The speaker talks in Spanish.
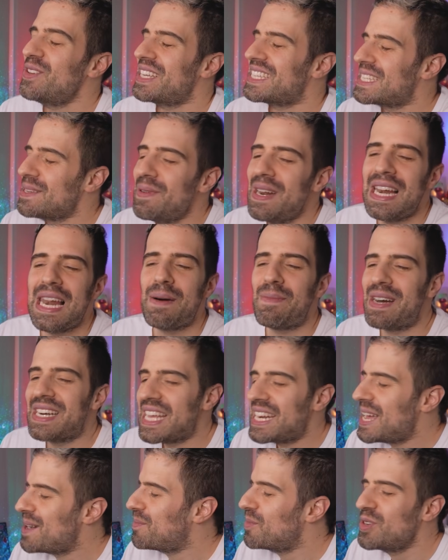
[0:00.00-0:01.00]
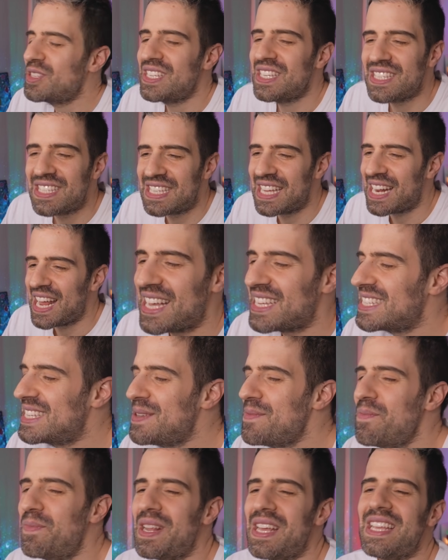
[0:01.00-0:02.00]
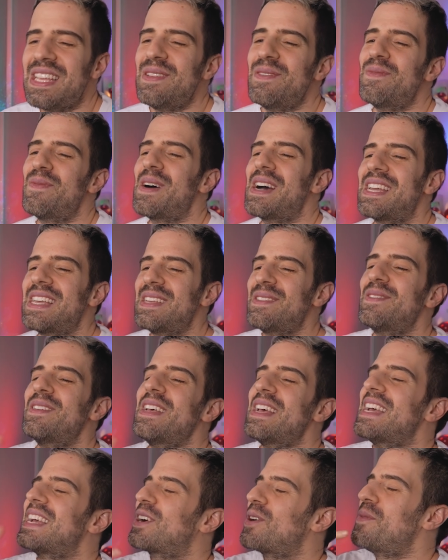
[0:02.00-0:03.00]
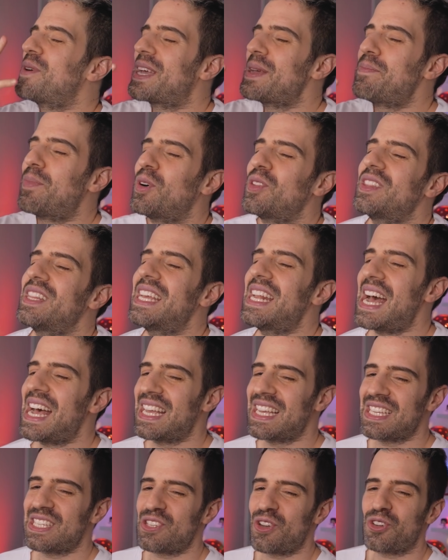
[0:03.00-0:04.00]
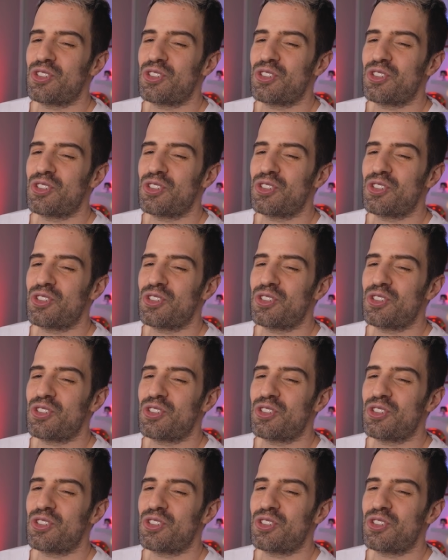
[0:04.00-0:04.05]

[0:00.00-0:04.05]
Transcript: que siempre la Mariana es muy sincera. Siempre y, como que pondera eso.